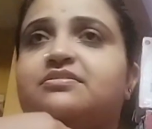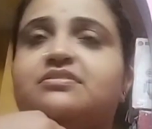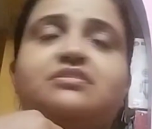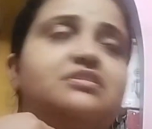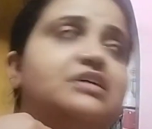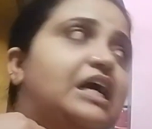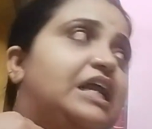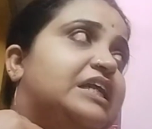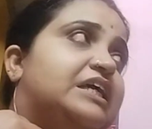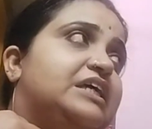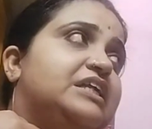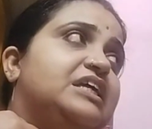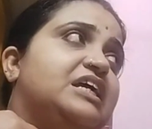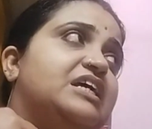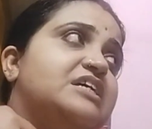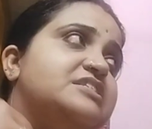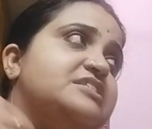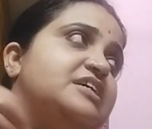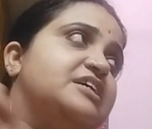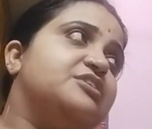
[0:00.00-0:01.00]
কালকে নিয়ে
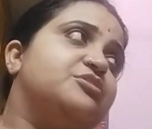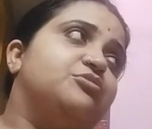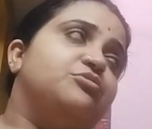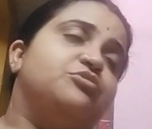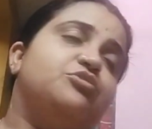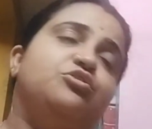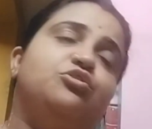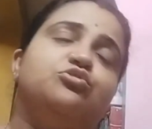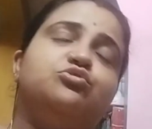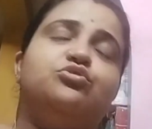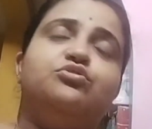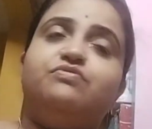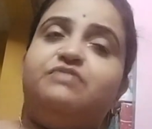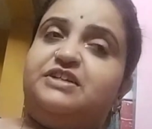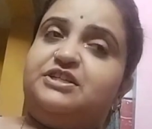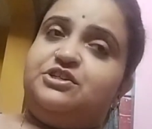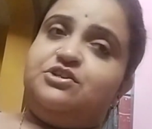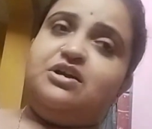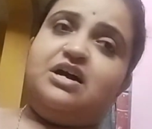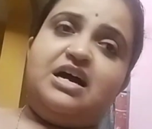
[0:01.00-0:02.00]
আসছে একটা অন্য নতুন
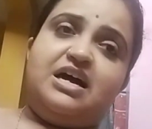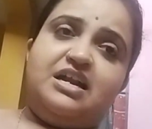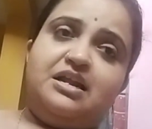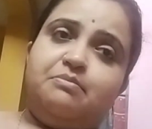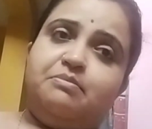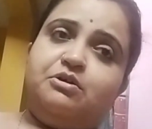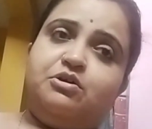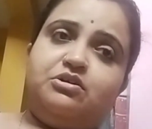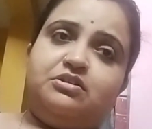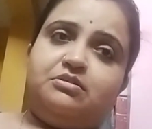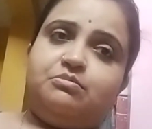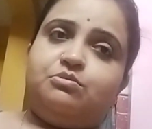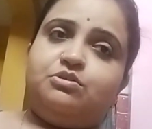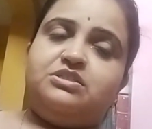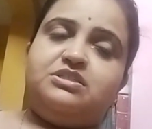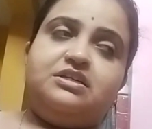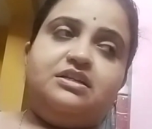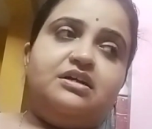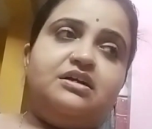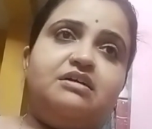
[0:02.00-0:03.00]
ভিডিও আর আমি কথা
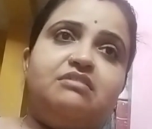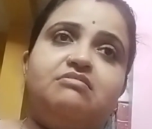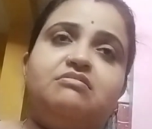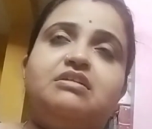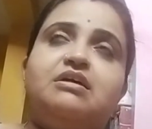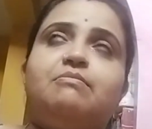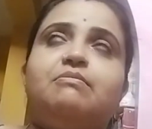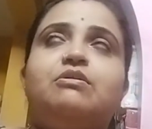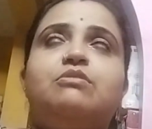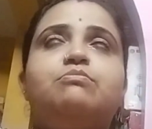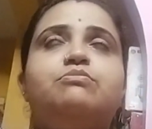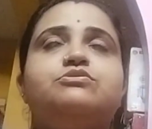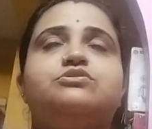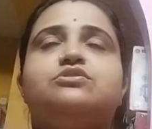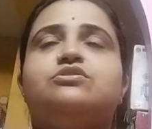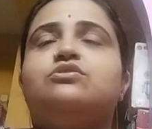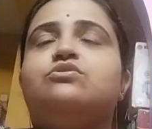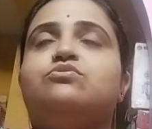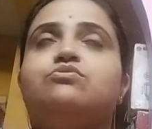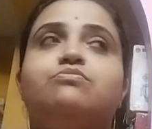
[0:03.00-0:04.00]
বলছি না কারণ আমার
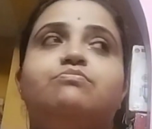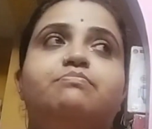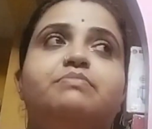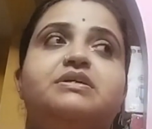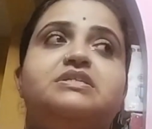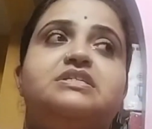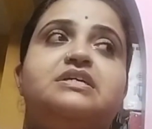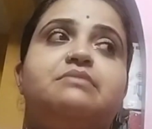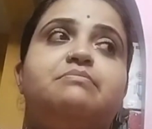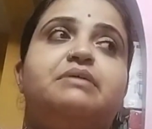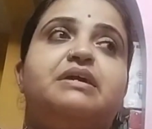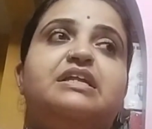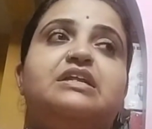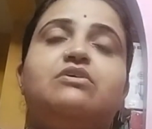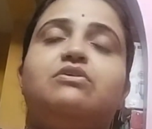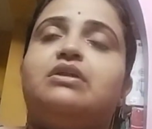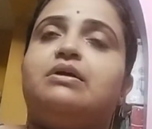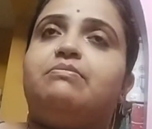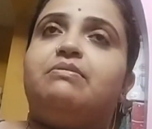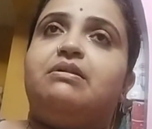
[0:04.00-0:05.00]
প্রচণ্ড ঘুম পেয়েছে আর মেয়েটাও
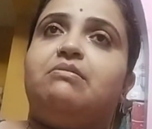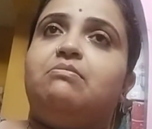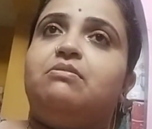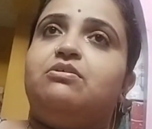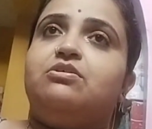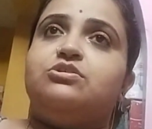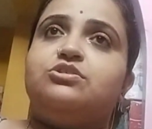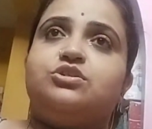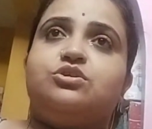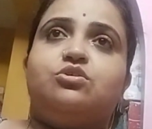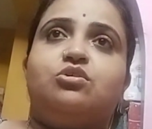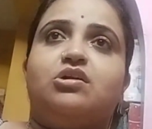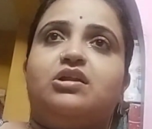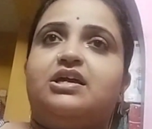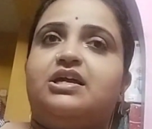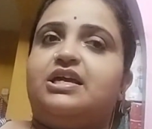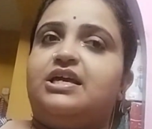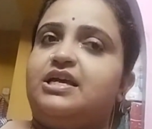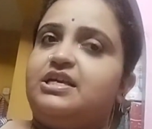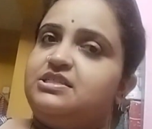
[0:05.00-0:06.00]
লাফালাফি করছে ঘরে
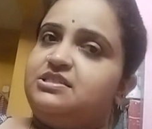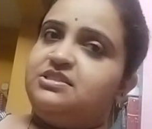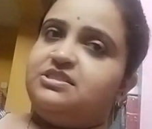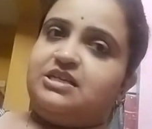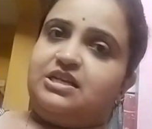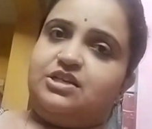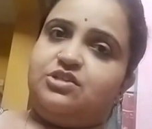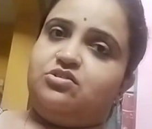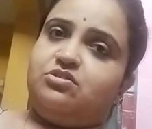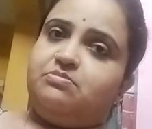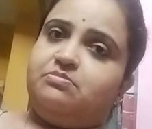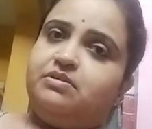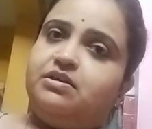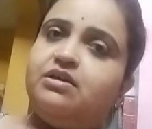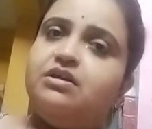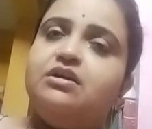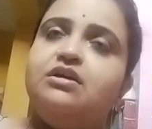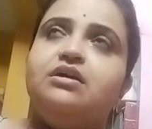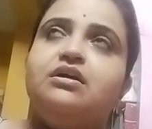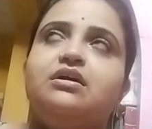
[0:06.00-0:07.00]
গিয়ে এসে চালাতে হবে
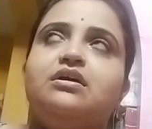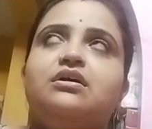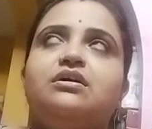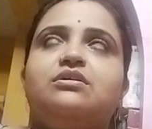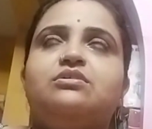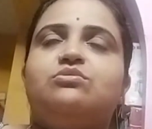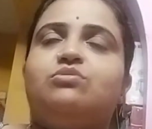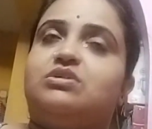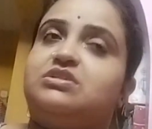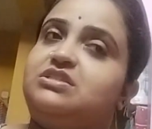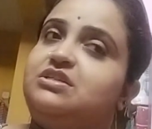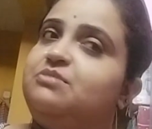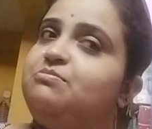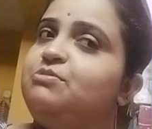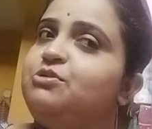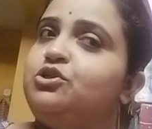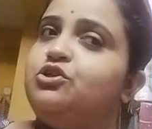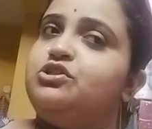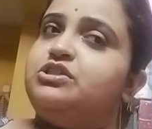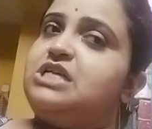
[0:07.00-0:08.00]
তো
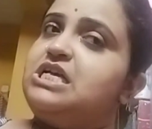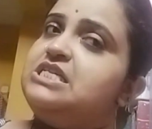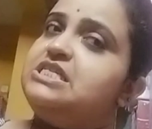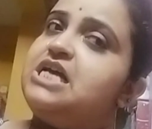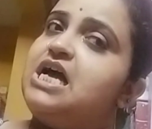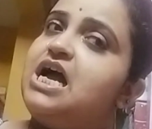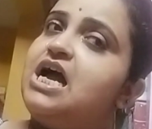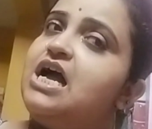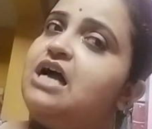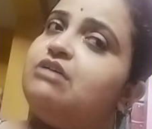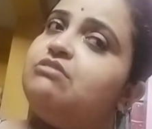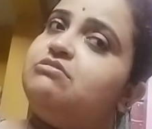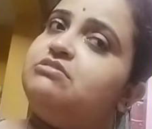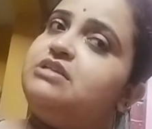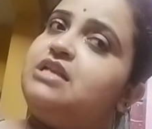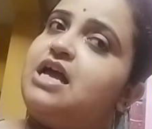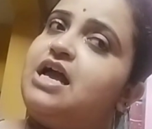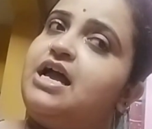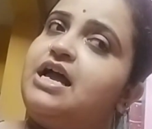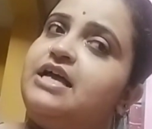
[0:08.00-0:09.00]
মতো টাটা গুড
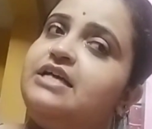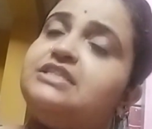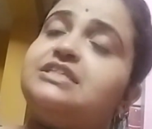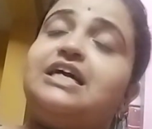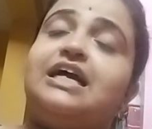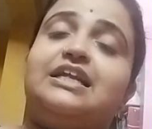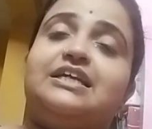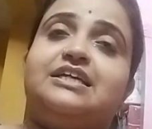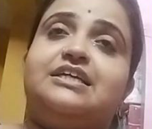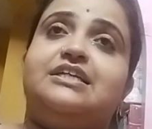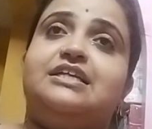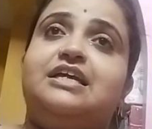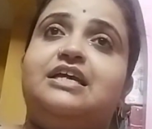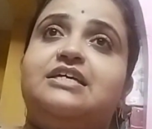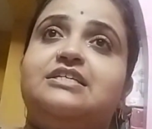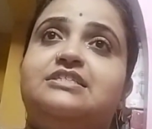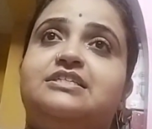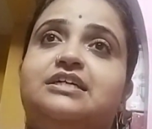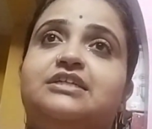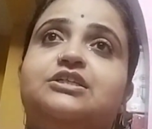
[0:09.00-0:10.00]
নাইট কালকে নিয়ে
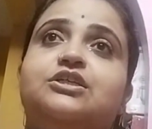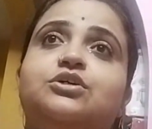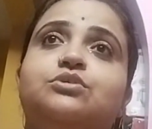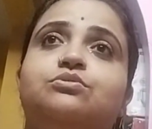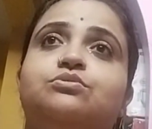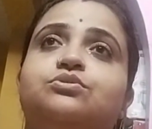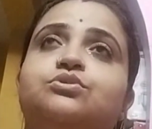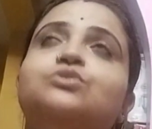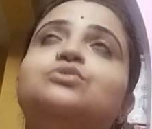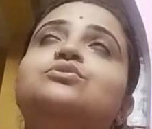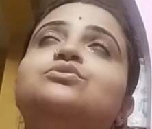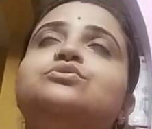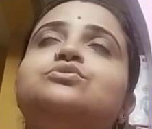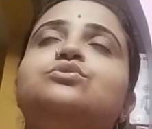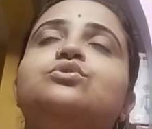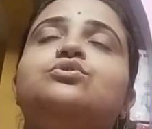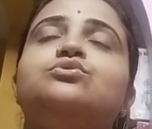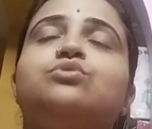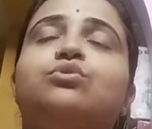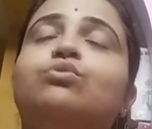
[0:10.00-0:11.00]
আসছে একটা অন্য
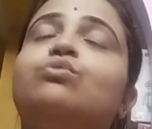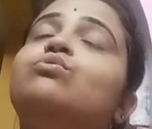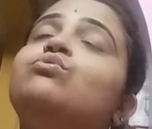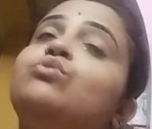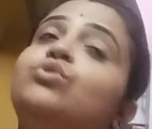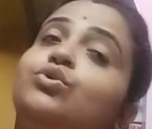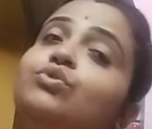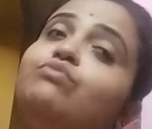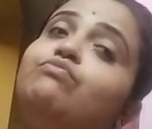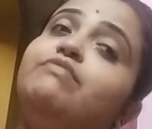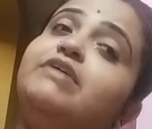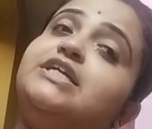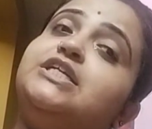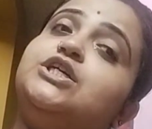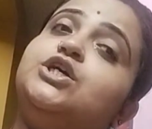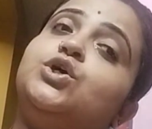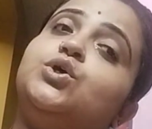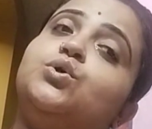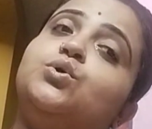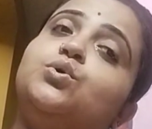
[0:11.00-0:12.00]
নতুন ভিডিও